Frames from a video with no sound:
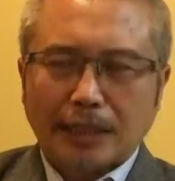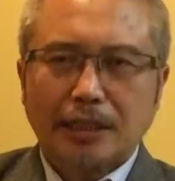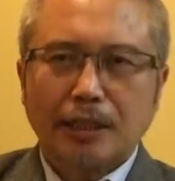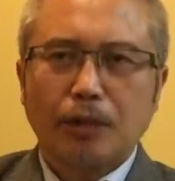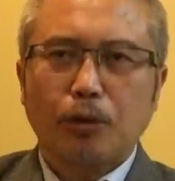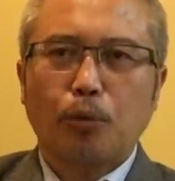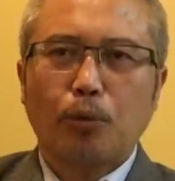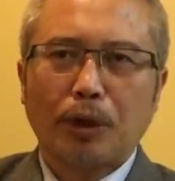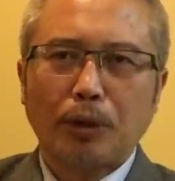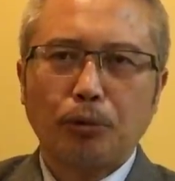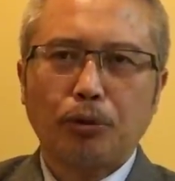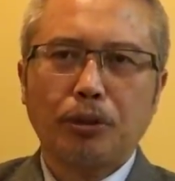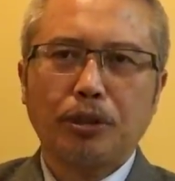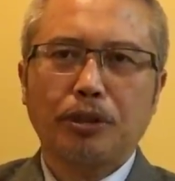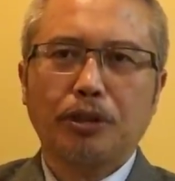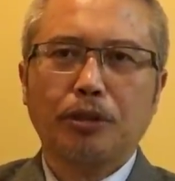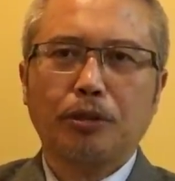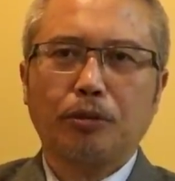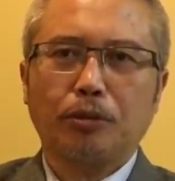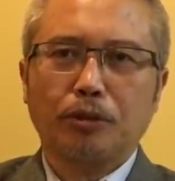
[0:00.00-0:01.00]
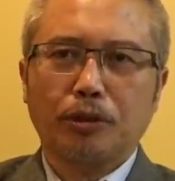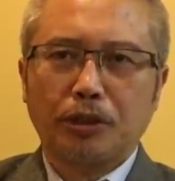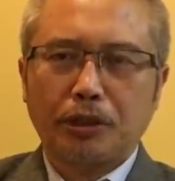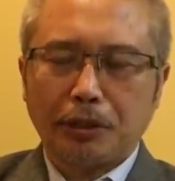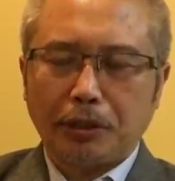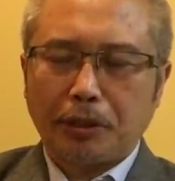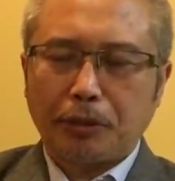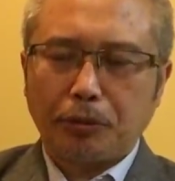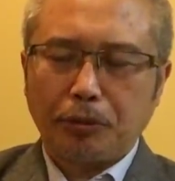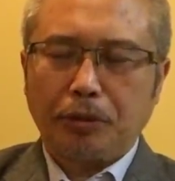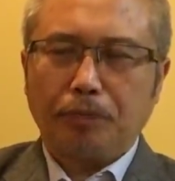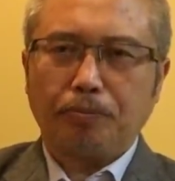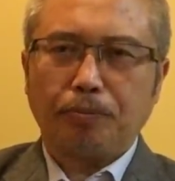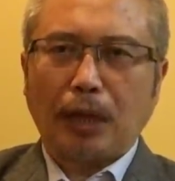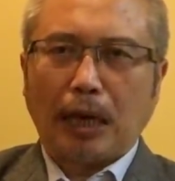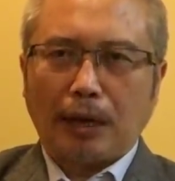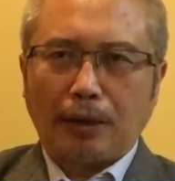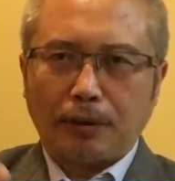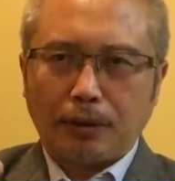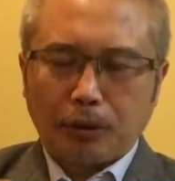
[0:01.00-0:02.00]
征关税之后，失业率
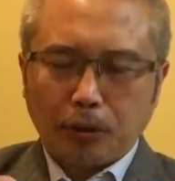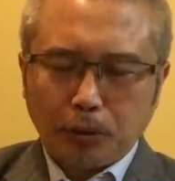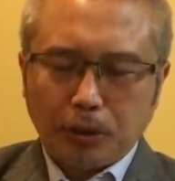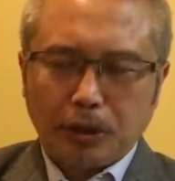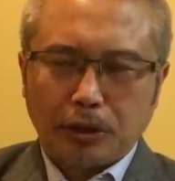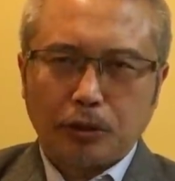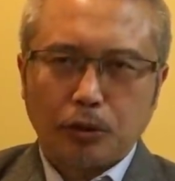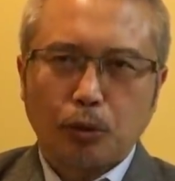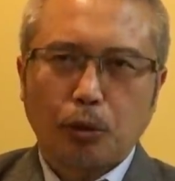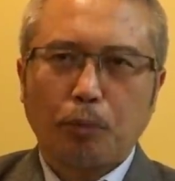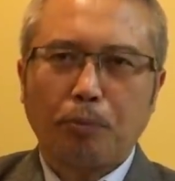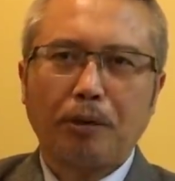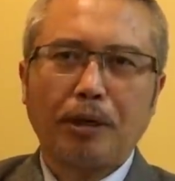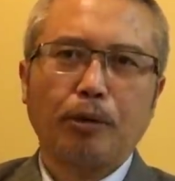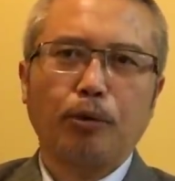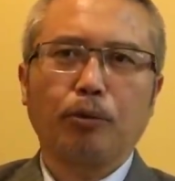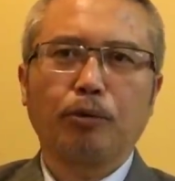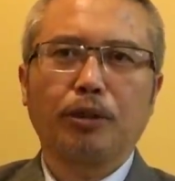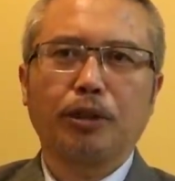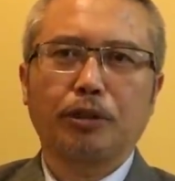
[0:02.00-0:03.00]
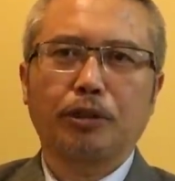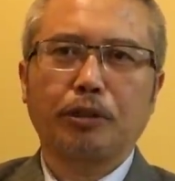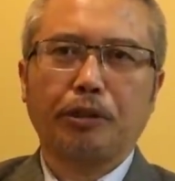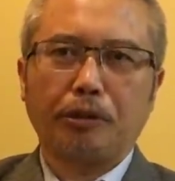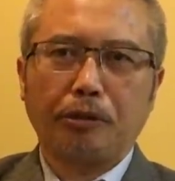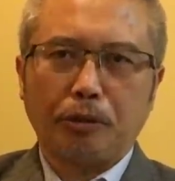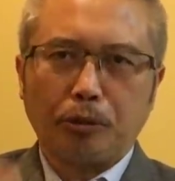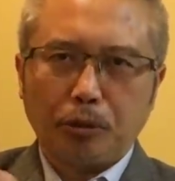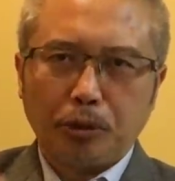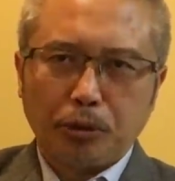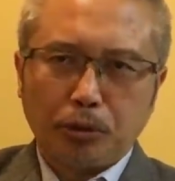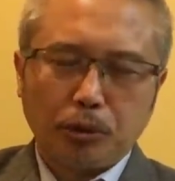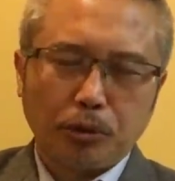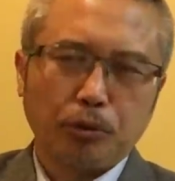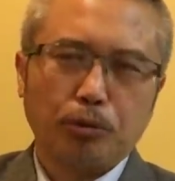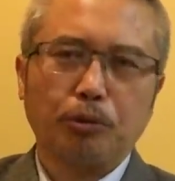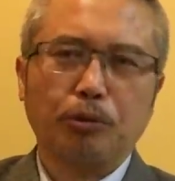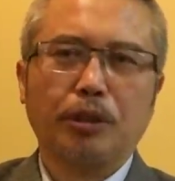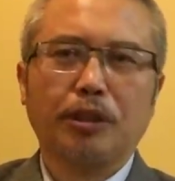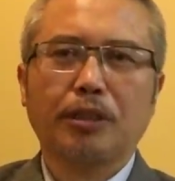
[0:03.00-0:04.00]
啊，尤其是农民工的失业率会迅
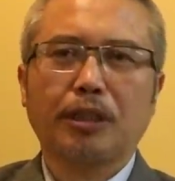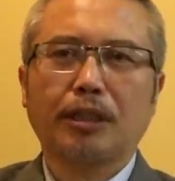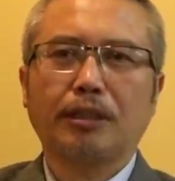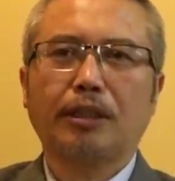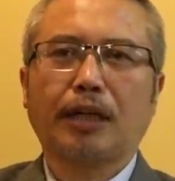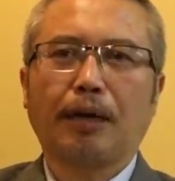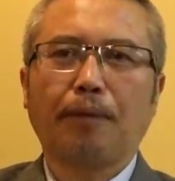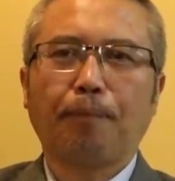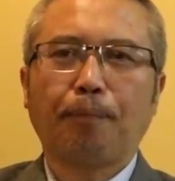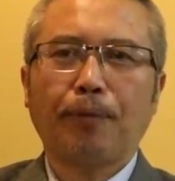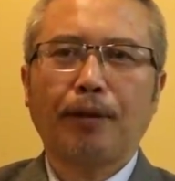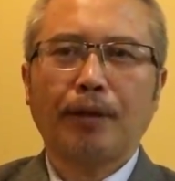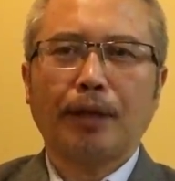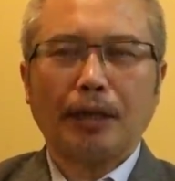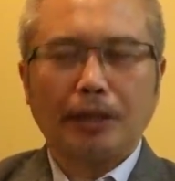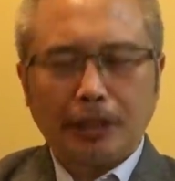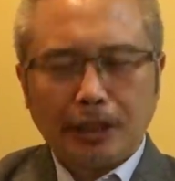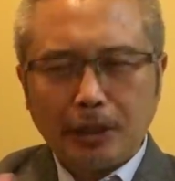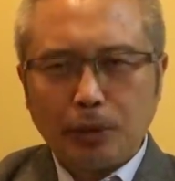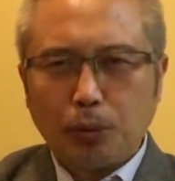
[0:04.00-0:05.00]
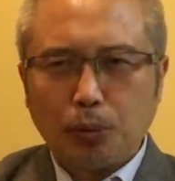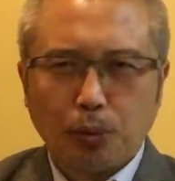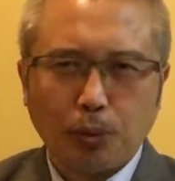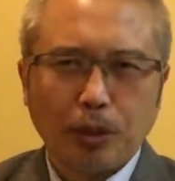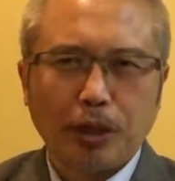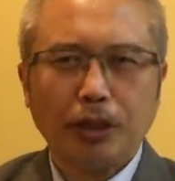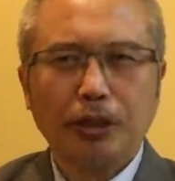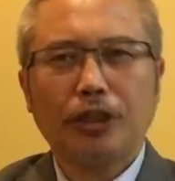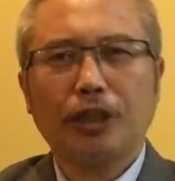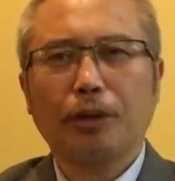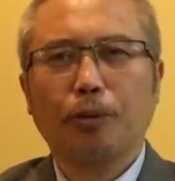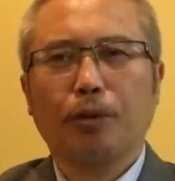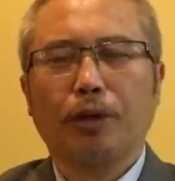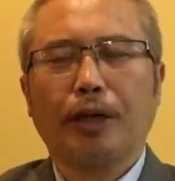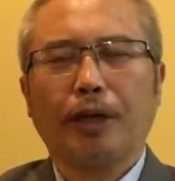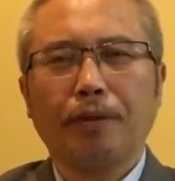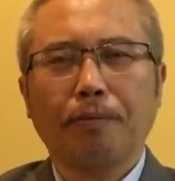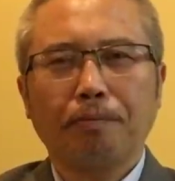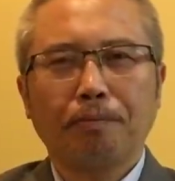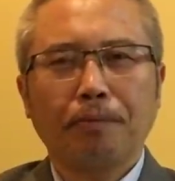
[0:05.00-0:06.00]
速的上涨。那第五个结果
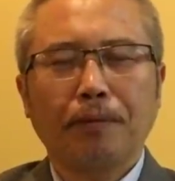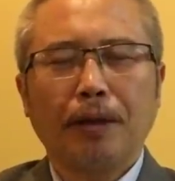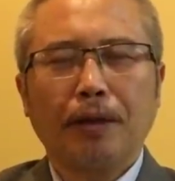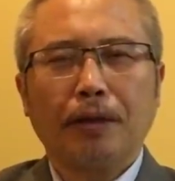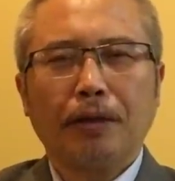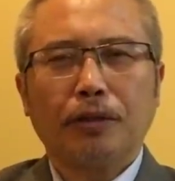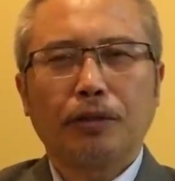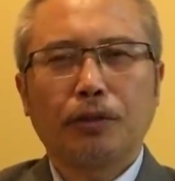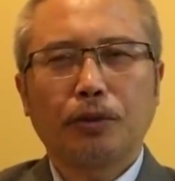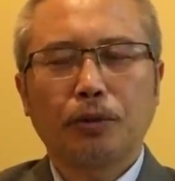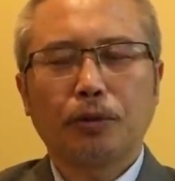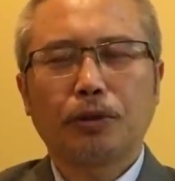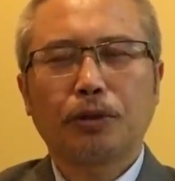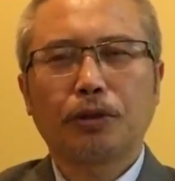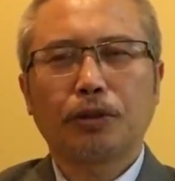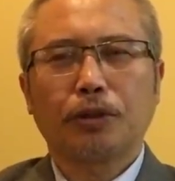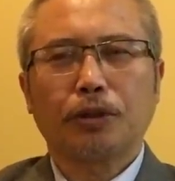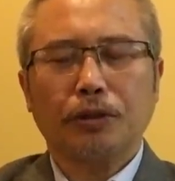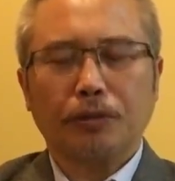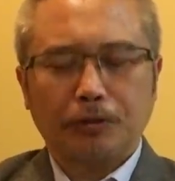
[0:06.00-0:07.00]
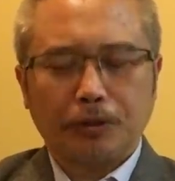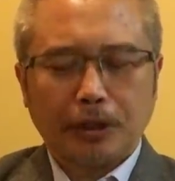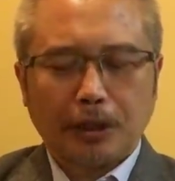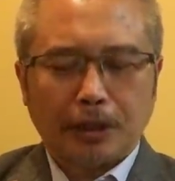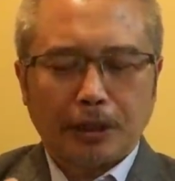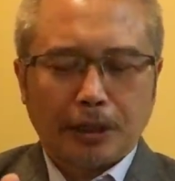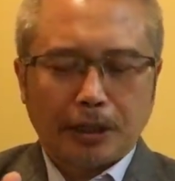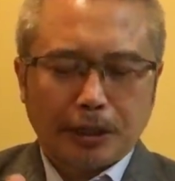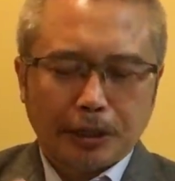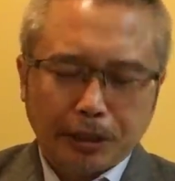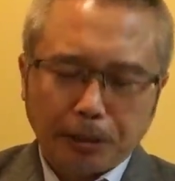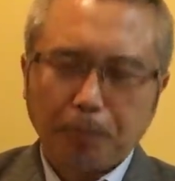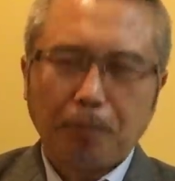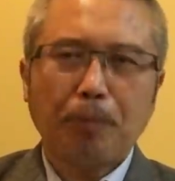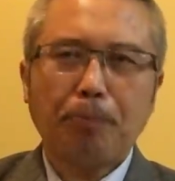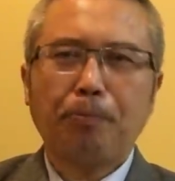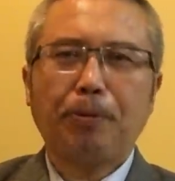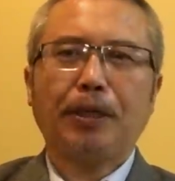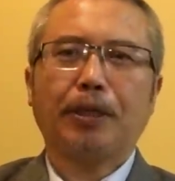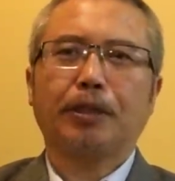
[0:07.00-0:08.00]
呢，就是这个人
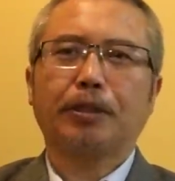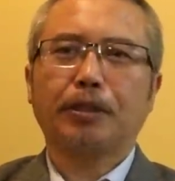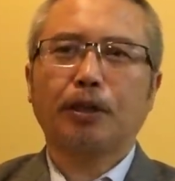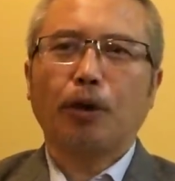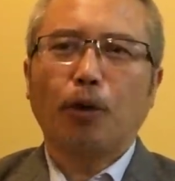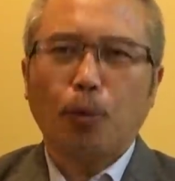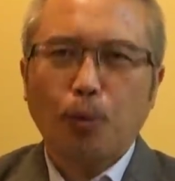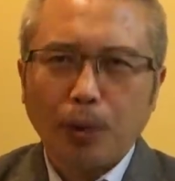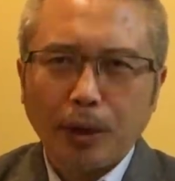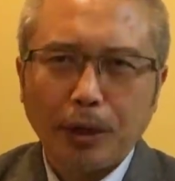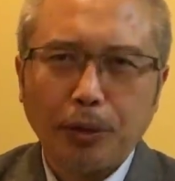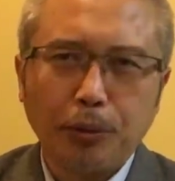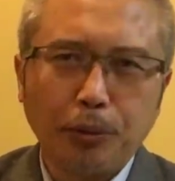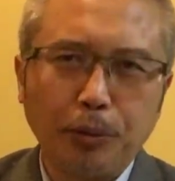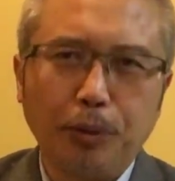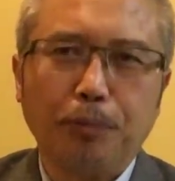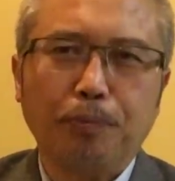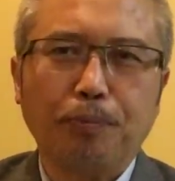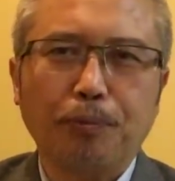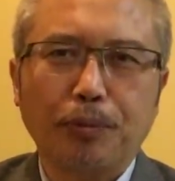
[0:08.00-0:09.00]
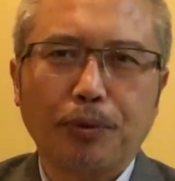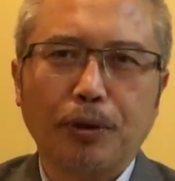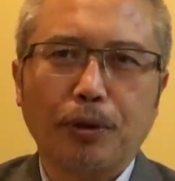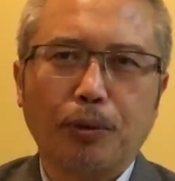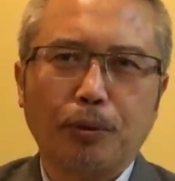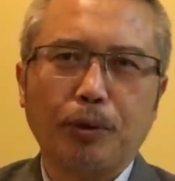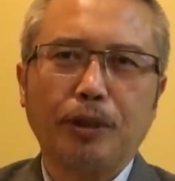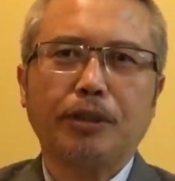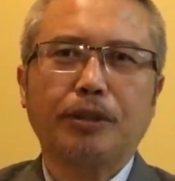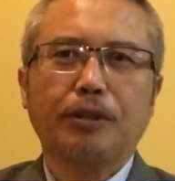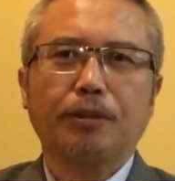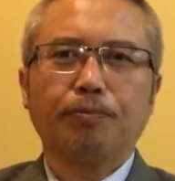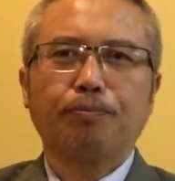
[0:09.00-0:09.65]
民币的这个汇率。会